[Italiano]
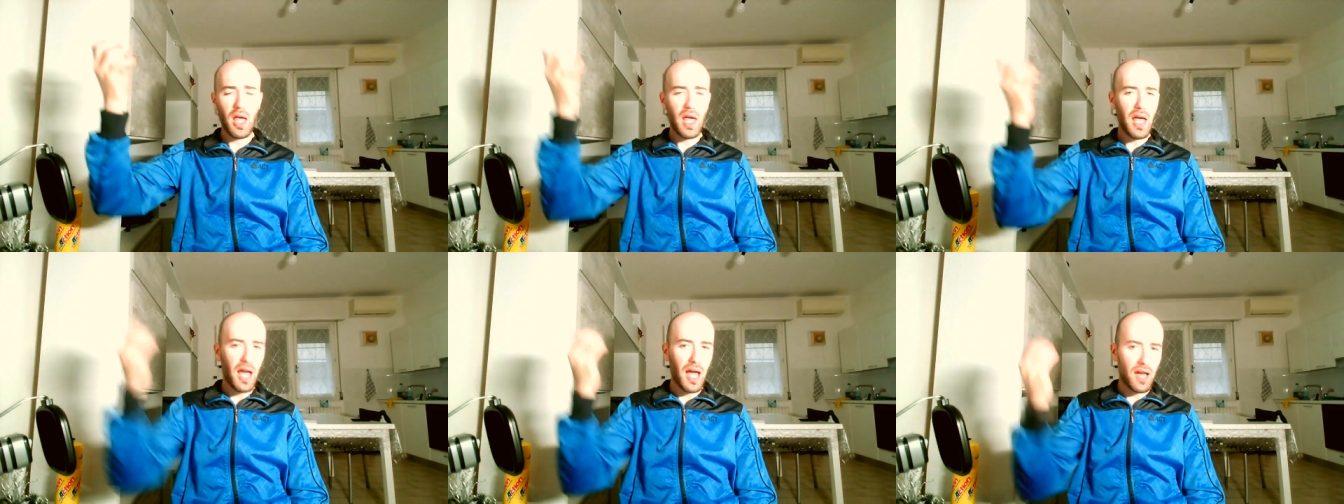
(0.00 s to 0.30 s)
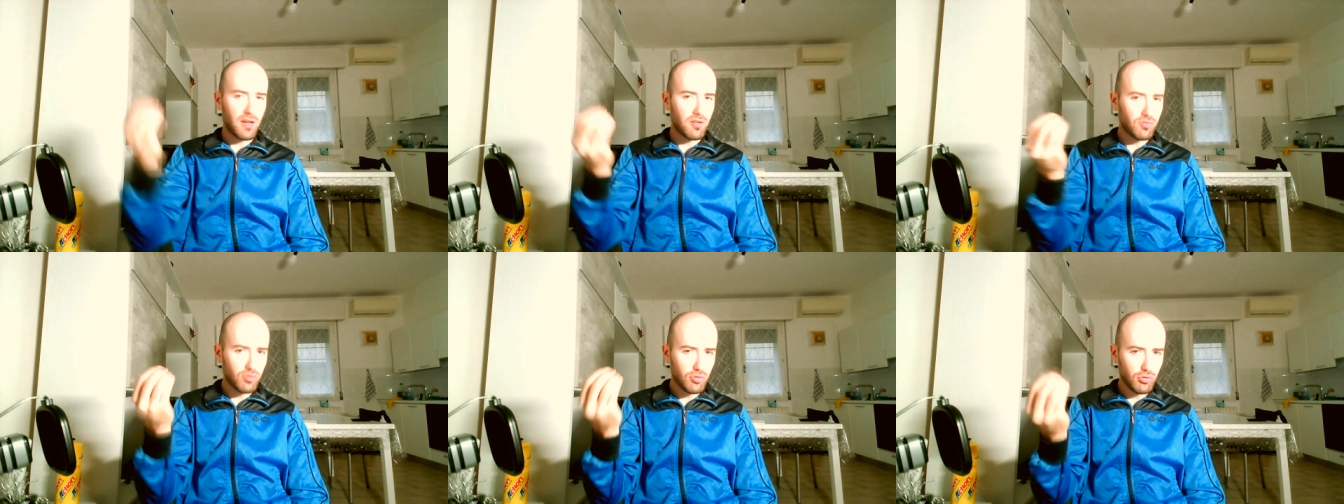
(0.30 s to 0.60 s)

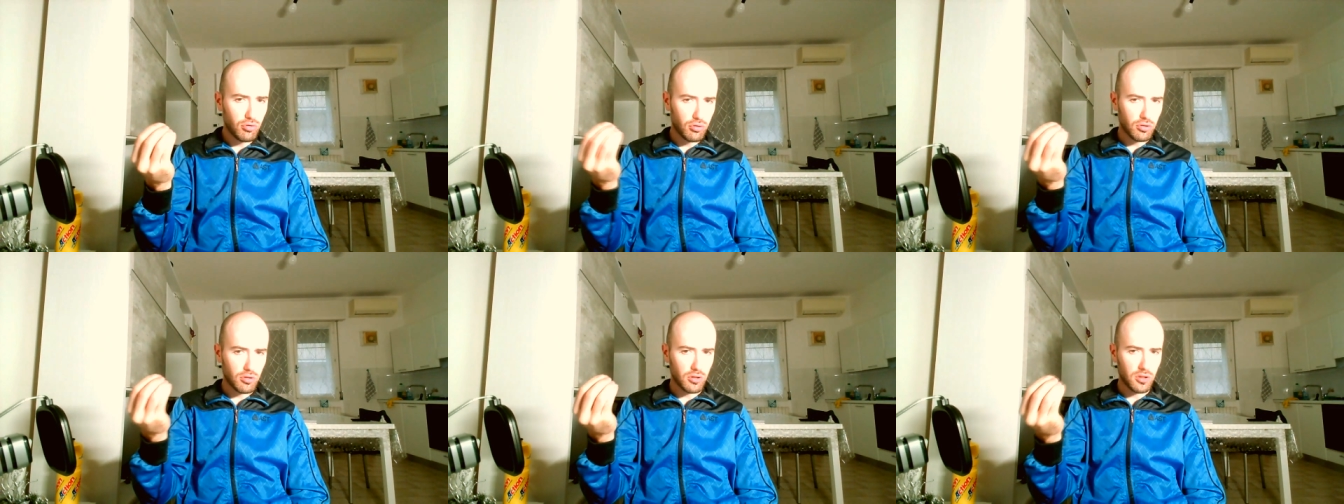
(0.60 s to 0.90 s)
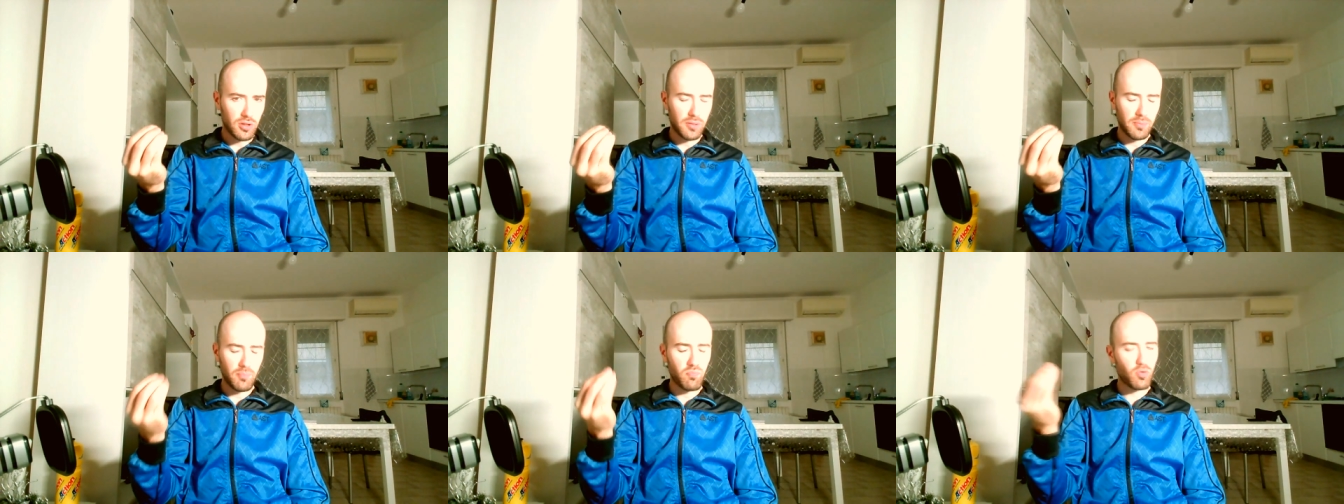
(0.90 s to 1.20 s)

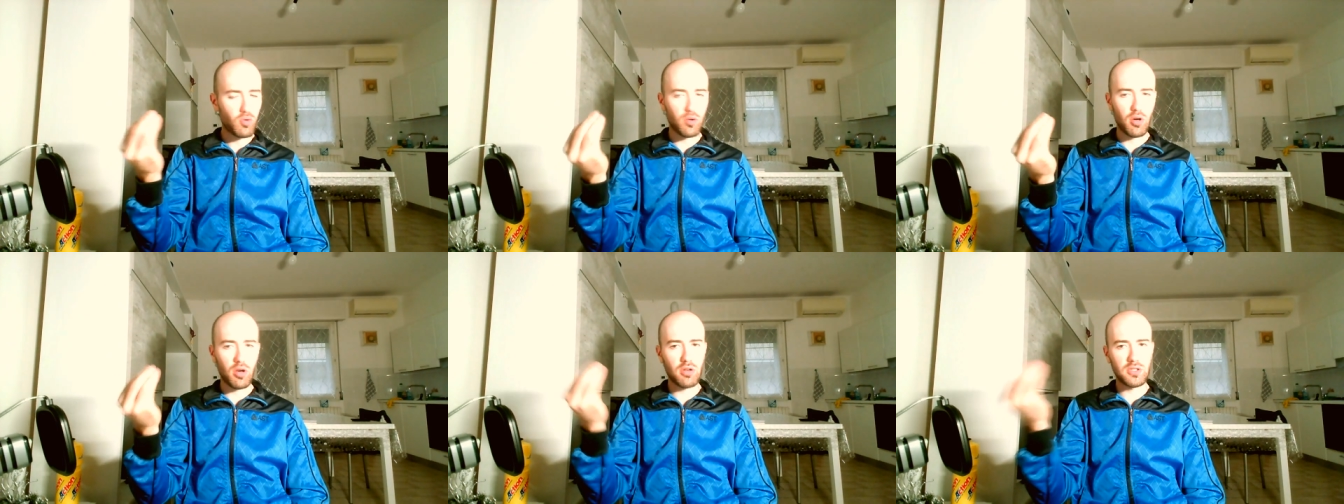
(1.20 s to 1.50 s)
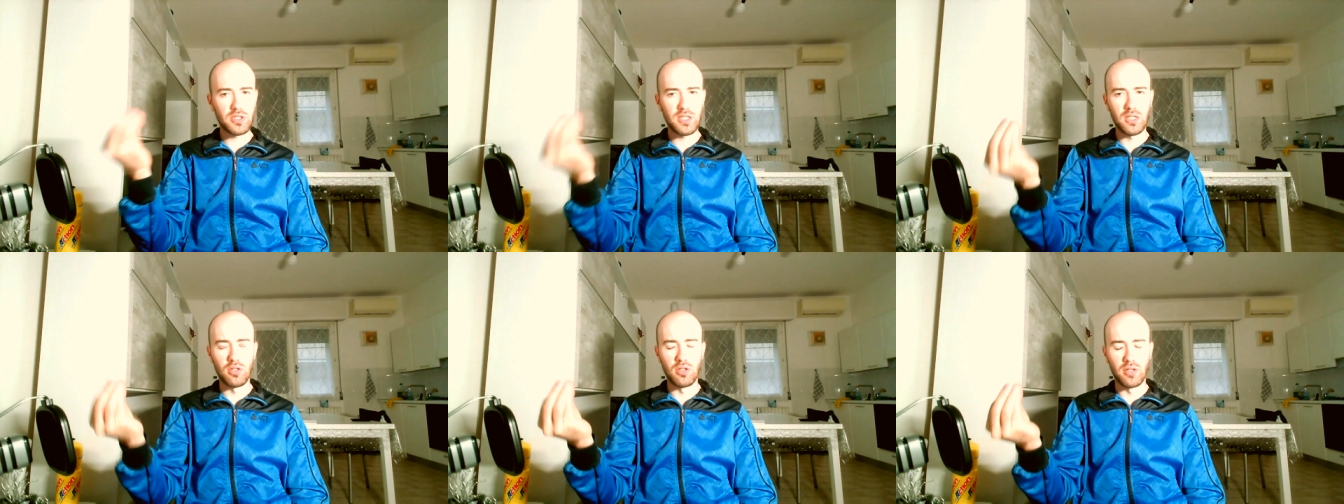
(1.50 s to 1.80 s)
avuto
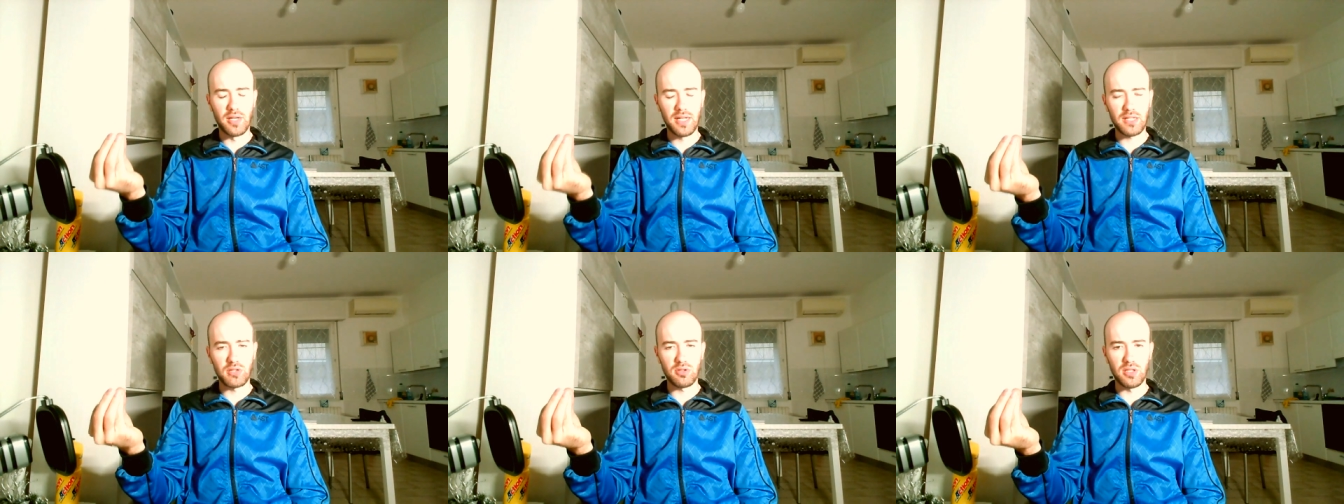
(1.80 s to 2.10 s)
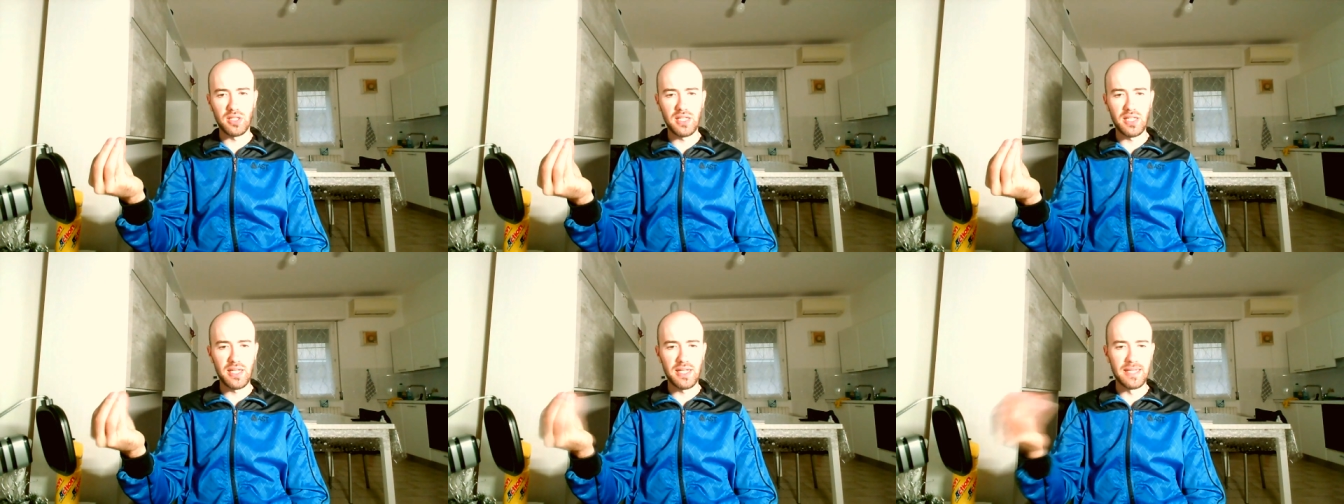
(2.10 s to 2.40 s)
qualcosa di concreto da
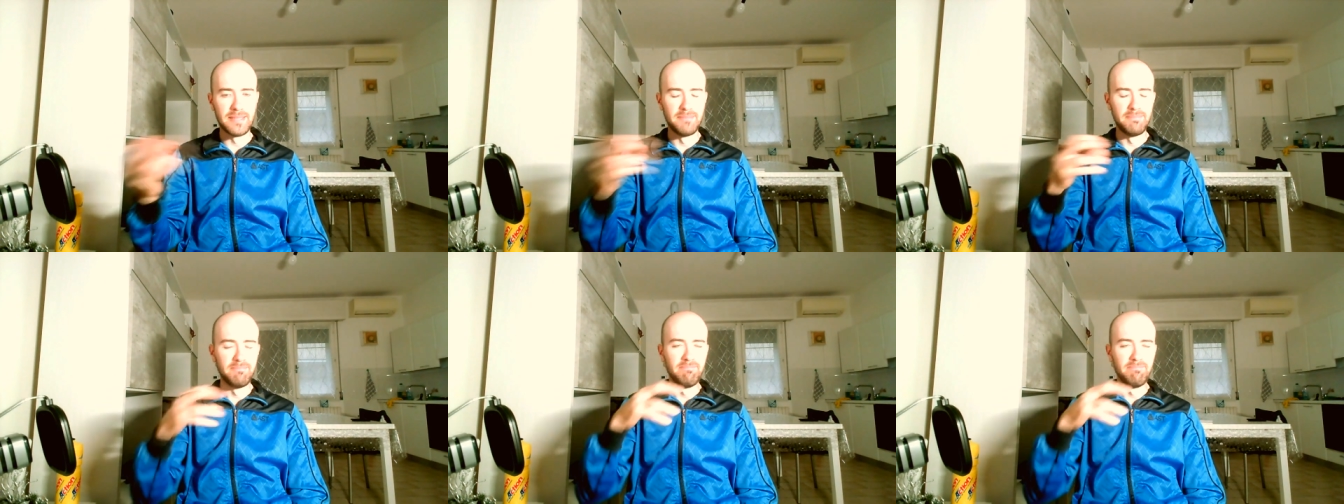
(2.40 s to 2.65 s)
dire